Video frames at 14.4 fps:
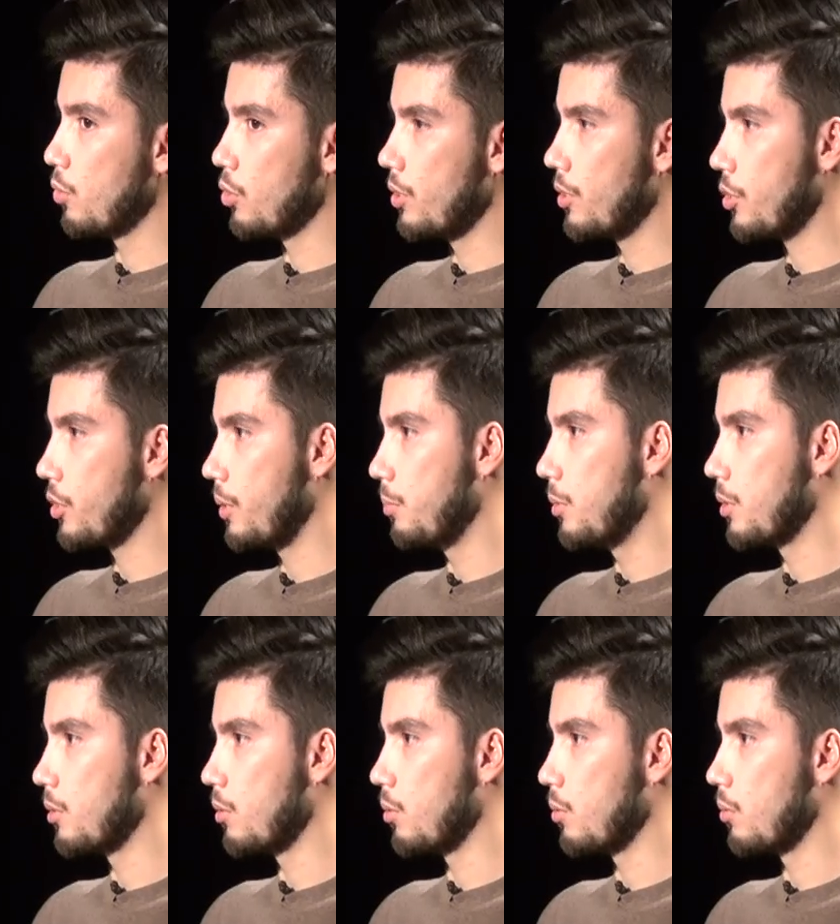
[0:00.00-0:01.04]
Уже решаем
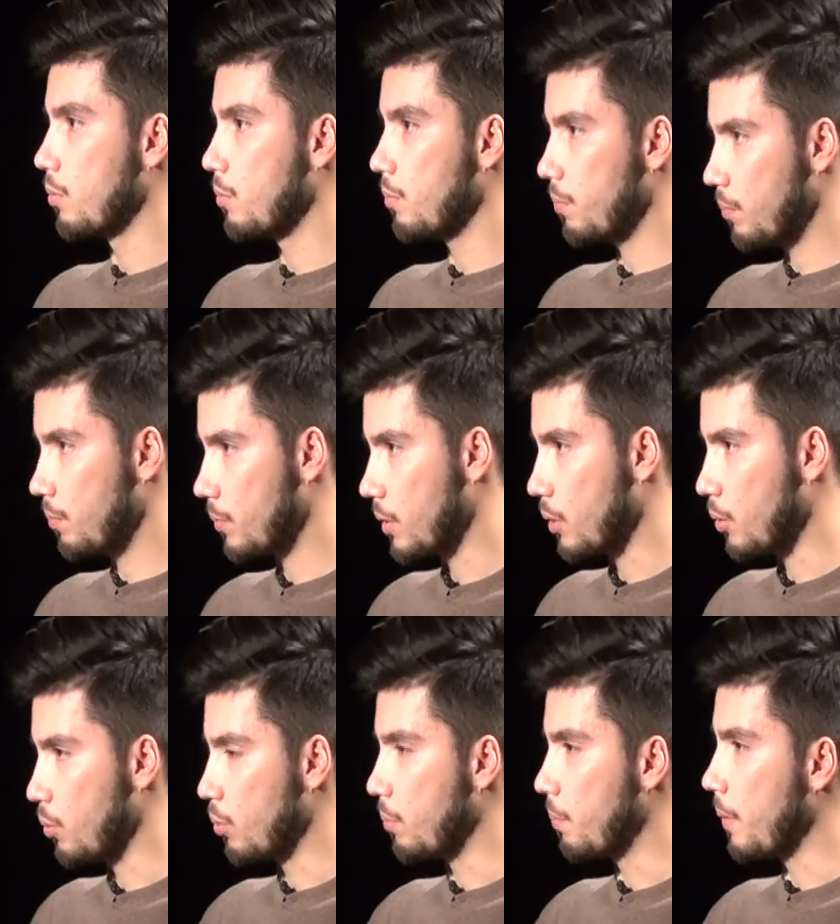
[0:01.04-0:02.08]
некоторую такую